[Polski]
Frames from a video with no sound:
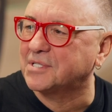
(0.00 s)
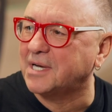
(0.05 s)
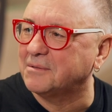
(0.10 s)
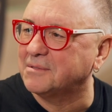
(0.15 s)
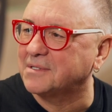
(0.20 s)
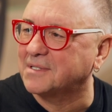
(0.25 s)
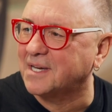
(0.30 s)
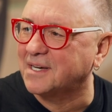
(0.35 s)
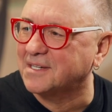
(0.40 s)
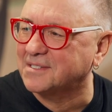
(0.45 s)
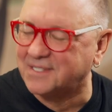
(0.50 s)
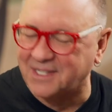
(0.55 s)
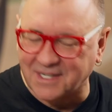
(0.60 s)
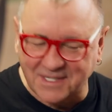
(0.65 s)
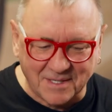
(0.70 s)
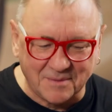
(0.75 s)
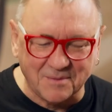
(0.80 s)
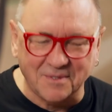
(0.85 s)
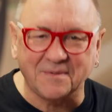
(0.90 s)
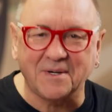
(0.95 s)
piszczały tak, że
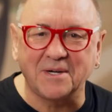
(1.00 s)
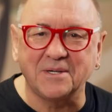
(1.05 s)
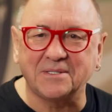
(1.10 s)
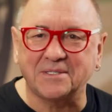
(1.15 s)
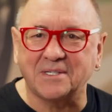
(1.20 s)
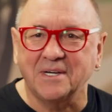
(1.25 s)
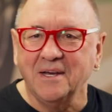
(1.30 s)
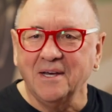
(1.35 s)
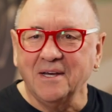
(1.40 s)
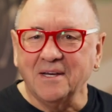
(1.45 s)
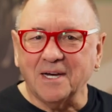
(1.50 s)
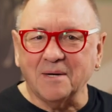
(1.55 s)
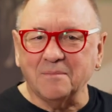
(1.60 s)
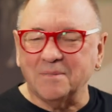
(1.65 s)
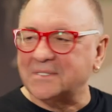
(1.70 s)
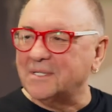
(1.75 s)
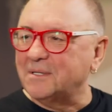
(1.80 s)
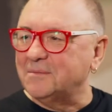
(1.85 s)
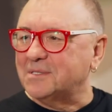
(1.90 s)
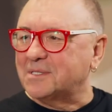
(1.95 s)
jak hamowałeś,
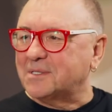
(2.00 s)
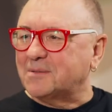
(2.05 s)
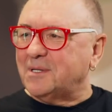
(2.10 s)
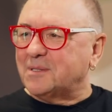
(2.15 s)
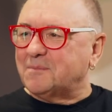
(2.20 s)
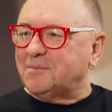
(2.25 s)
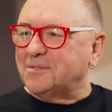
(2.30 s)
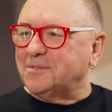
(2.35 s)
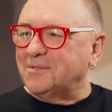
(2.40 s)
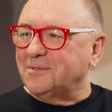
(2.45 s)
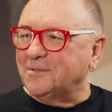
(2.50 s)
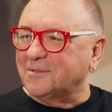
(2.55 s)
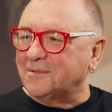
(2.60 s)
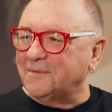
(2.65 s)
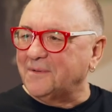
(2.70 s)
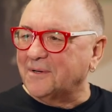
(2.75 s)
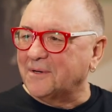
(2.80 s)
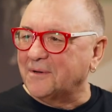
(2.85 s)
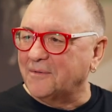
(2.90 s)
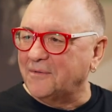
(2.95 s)
jakby cały skład pociągu
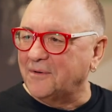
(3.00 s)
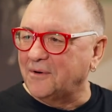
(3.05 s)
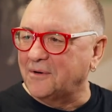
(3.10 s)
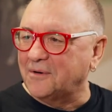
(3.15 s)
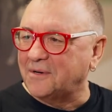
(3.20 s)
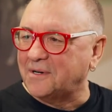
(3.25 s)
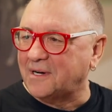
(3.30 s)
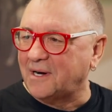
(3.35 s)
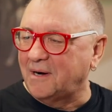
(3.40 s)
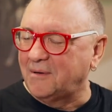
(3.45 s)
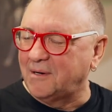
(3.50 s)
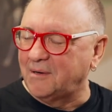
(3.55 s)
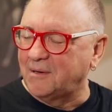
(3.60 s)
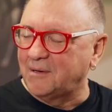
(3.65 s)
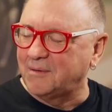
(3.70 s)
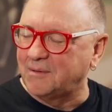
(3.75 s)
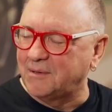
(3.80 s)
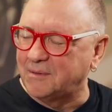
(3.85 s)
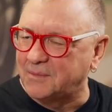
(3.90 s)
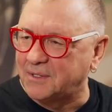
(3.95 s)
towarowego
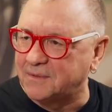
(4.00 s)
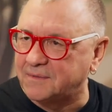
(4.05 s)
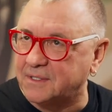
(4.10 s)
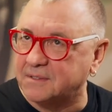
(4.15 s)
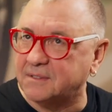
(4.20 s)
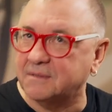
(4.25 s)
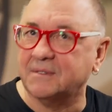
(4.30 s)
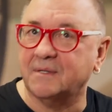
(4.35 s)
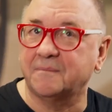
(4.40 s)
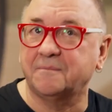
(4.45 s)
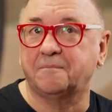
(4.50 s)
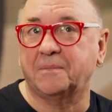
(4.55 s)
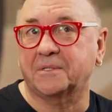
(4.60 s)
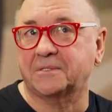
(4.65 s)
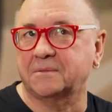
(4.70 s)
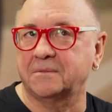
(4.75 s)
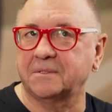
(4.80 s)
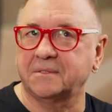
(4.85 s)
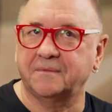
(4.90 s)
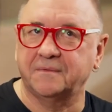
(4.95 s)
hamował, ty tam
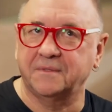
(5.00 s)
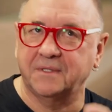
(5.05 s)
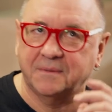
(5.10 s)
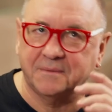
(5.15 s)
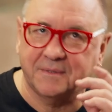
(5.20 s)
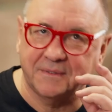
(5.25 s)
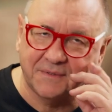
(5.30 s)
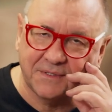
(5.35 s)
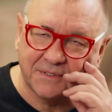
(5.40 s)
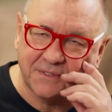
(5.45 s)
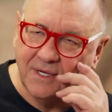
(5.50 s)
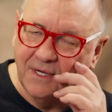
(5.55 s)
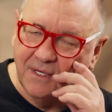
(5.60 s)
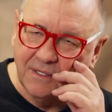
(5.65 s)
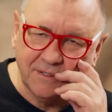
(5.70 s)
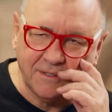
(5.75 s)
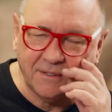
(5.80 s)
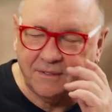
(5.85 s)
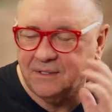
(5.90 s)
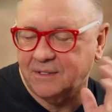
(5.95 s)
patrzyłeś w niebo, wiesz,
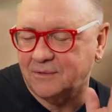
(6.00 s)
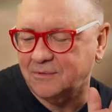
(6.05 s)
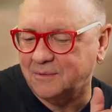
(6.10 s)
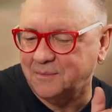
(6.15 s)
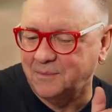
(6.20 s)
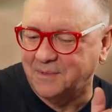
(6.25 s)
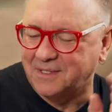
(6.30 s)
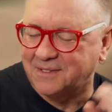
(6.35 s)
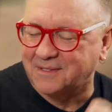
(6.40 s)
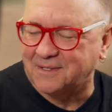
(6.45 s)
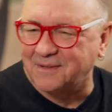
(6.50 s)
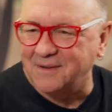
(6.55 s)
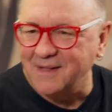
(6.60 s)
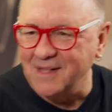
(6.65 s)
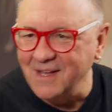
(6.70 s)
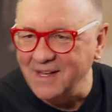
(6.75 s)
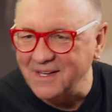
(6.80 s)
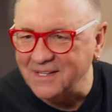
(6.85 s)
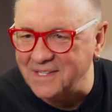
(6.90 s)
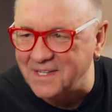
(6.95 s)
to nie u mnie,
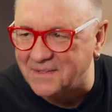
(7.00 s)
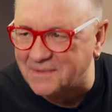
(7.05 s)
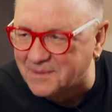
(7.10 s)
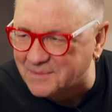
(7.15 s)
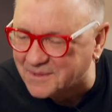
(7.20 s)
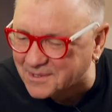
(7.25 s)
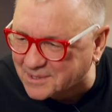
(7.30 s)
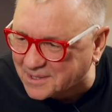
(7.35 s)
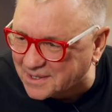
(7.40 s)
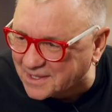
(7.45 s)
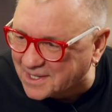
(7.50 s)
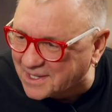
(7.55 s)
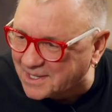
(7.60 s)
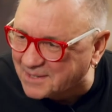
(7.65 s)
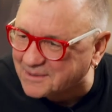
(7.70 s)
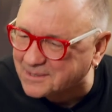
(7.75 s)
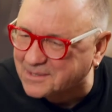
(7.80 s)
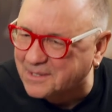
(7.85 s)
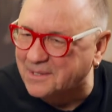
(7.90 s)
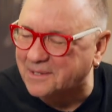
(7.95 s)
to nie wiem, bo
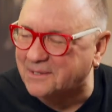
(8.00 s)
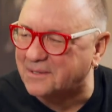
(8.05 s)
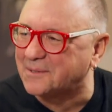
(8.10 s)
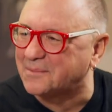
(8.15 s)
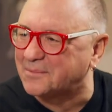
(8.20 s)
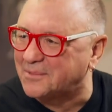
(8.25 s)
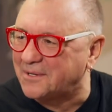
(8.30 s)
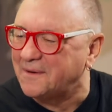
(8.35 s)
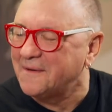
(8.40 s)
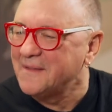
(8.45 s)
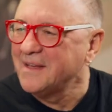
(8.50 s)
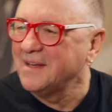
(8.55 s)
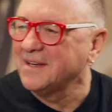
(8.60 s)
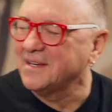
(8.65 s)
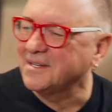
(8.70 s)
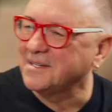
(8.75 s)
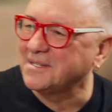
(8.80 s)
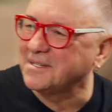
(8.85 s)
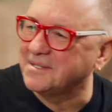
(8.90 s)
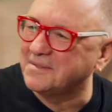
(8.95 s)
człowieka, i było,
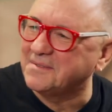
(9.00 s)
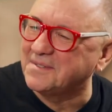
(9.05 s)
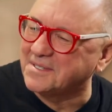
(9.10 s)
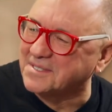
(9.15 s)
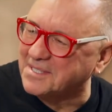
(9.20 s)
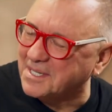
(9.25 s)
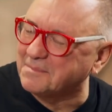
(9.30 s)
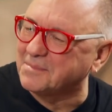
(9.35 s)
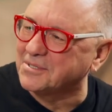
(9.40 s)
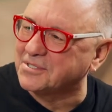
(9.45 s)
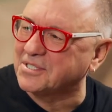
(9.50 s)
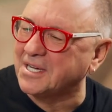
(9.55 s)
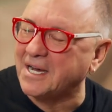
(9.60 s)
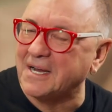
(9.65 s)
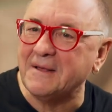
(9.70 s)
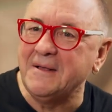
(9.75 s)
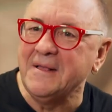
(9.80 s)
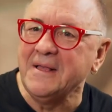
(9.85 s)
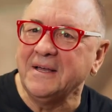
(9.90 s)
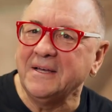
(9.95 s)
e, wiesz, jakby
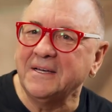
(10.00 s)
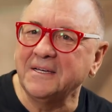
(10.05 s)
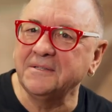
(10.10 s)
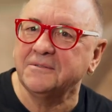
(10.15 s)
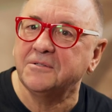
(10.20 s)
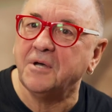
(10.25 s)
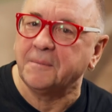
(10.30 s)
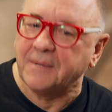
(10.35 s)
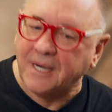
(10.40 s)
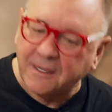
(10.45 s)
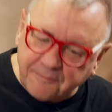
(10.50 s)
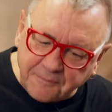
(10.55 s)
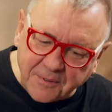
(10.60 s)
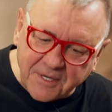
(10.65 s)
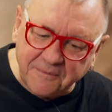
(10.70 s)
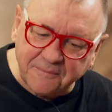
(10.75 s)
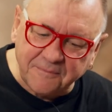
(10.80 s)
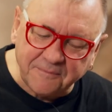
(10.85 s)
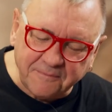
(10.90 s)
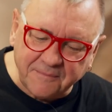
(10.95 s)
żal. Dobra,
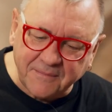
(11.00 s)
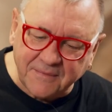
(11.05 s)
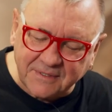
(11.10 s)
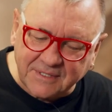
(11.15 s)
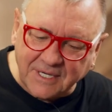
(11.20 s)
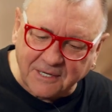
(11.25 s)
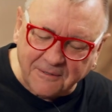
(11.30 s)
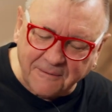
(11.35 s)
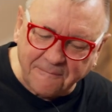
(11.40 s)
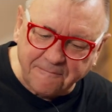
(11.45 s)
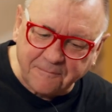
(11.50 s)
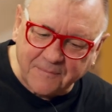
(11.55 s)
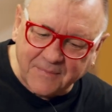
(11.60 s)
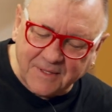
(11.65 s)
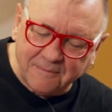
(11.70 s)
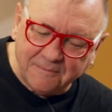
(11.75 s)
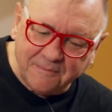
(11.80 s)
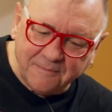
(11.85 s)
powiem taką